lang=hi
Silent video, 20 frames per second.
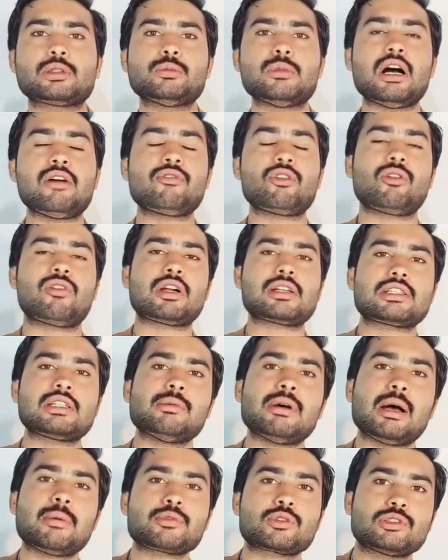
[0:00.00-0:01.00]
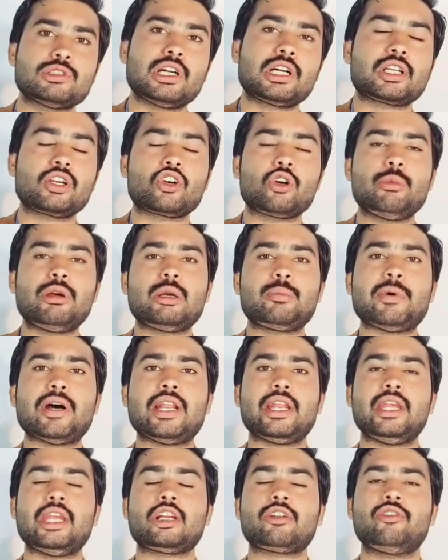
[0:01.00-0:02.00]
आप तमाम व्यूवर्स तमाम स्टूडेंट के कमेंट
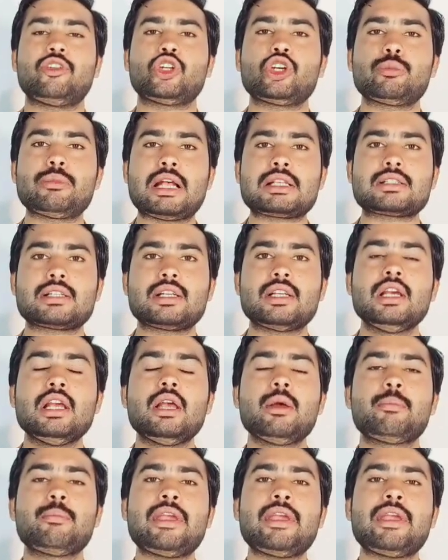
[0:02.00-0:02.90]
का एक वीडियो मैसेज